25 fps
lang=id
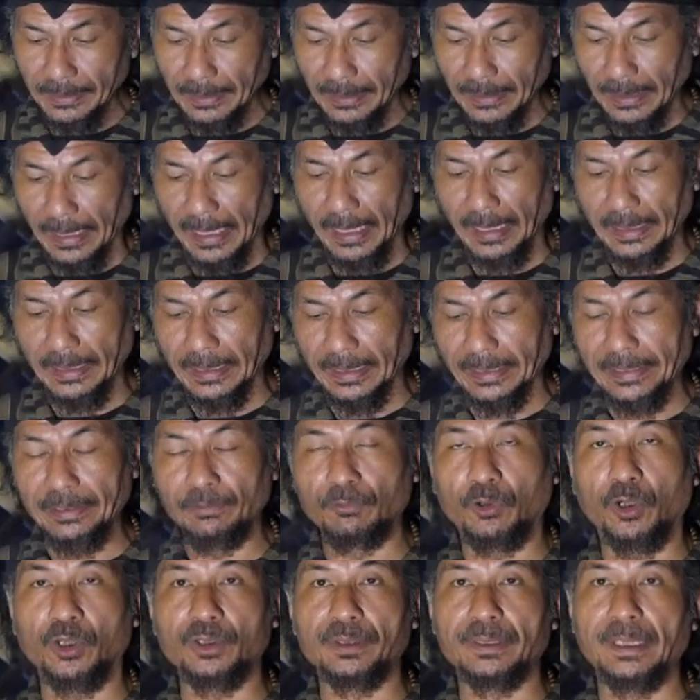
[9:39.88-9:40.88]
eh,
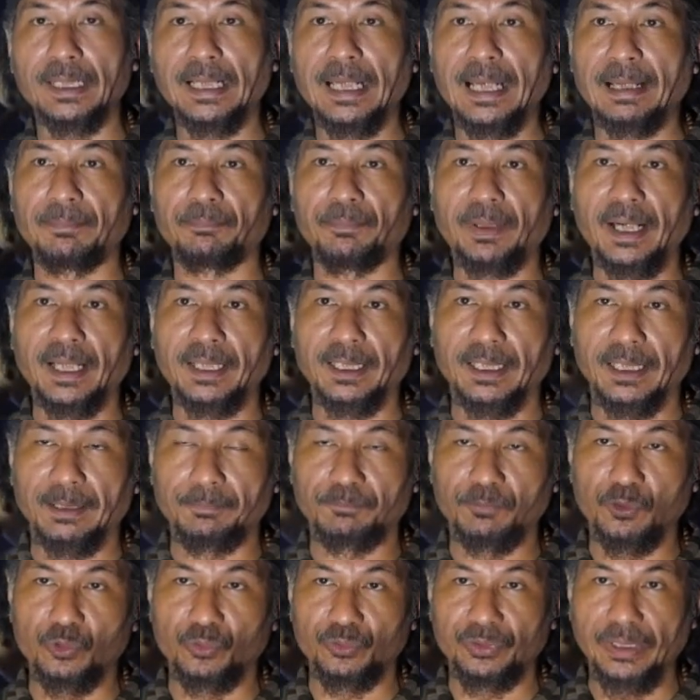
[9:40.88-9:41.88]
Kliwon 8
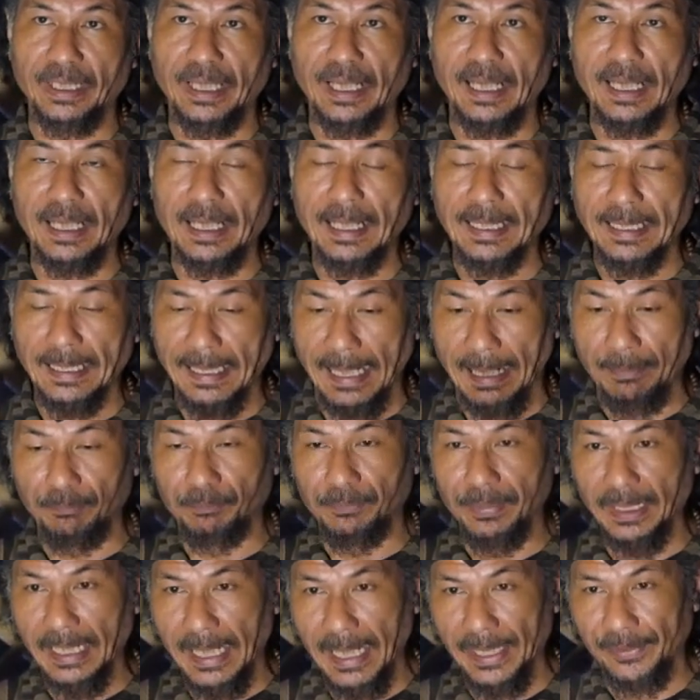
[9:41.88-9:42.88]
Neptunya
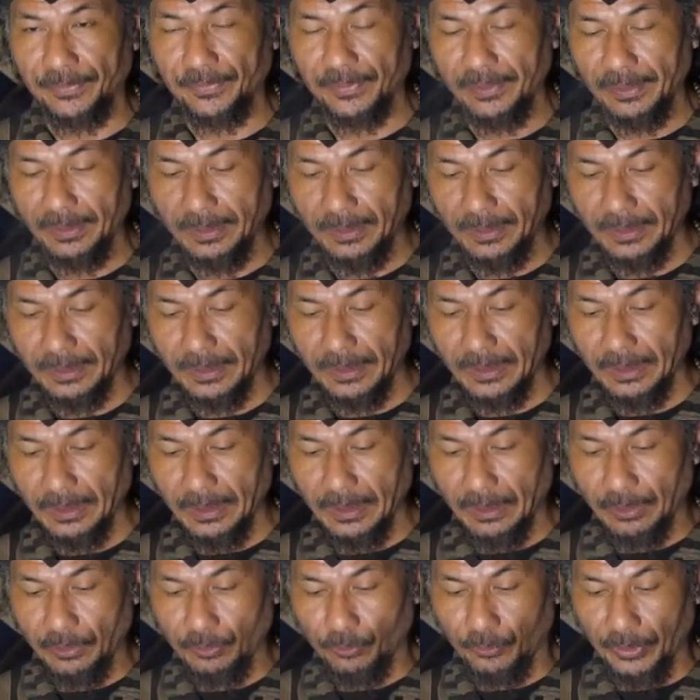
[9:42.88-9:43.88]
16
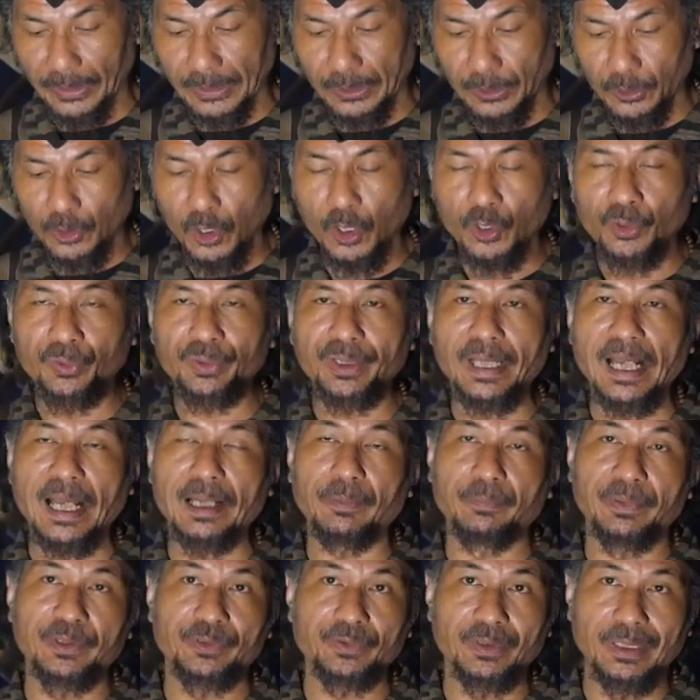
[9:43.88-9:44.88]
Weton
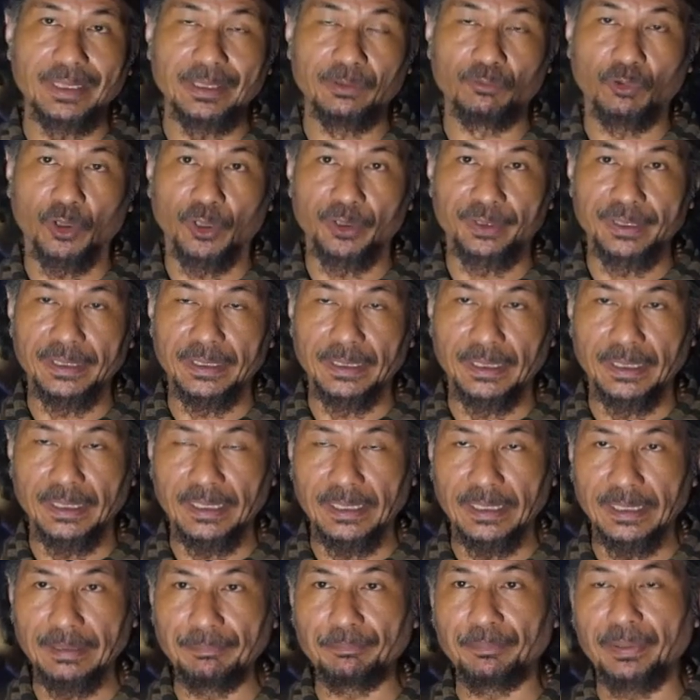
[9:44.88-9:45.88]
Kamis Kliwon
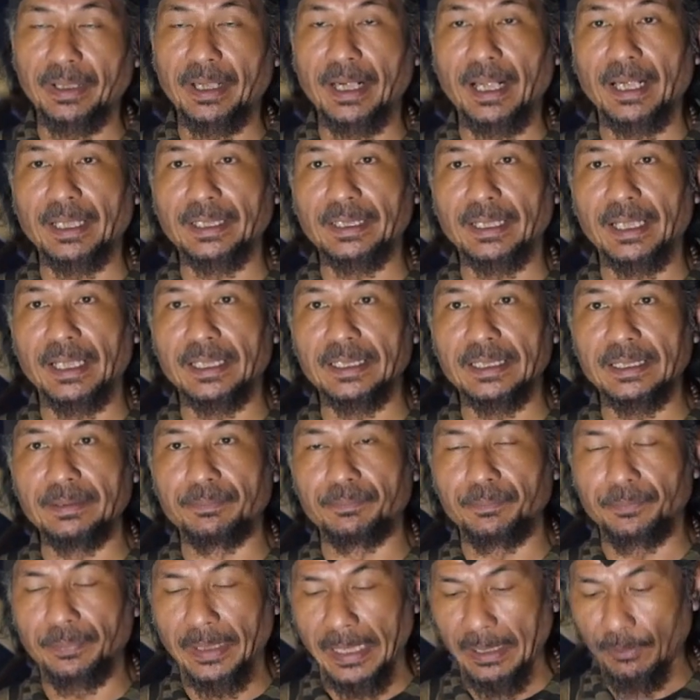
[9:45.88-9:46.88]
ini berada di
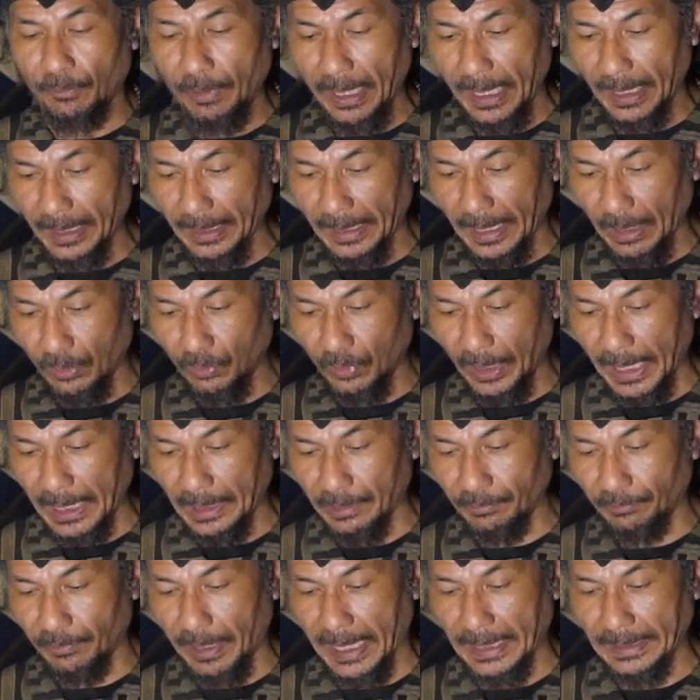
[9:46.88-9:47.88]
bawah
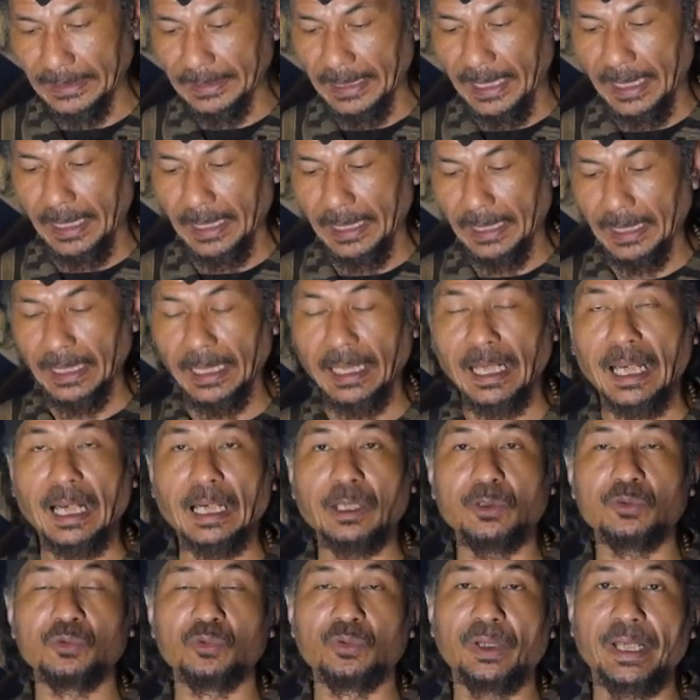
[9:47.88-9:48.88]
naungan watak
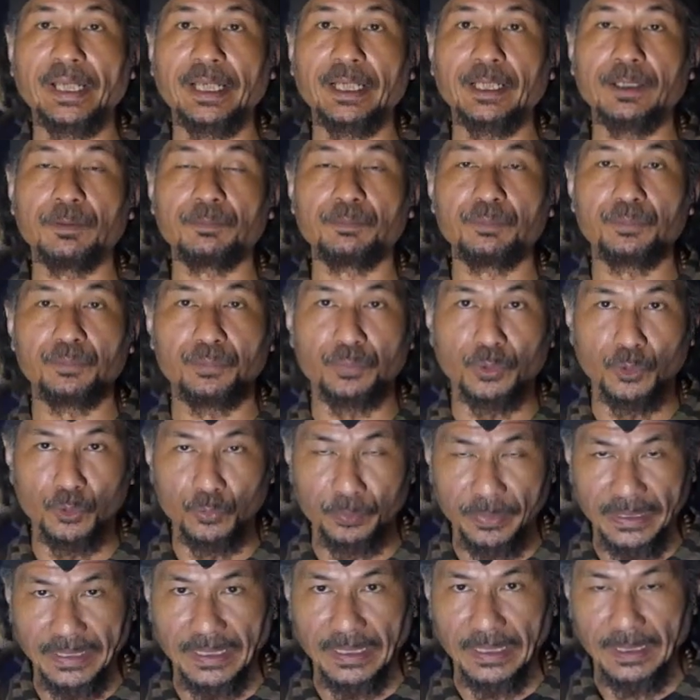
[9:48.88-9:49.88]
Lakuning
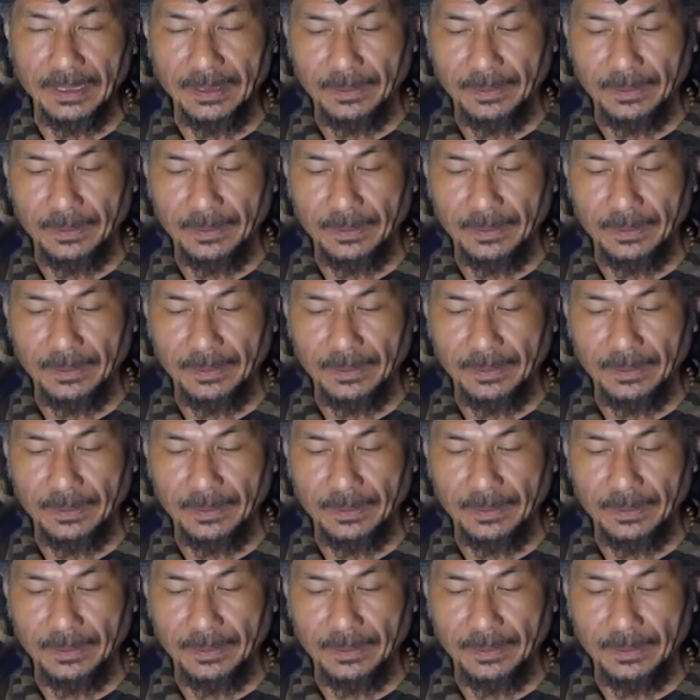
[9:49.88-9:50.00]
Bumi.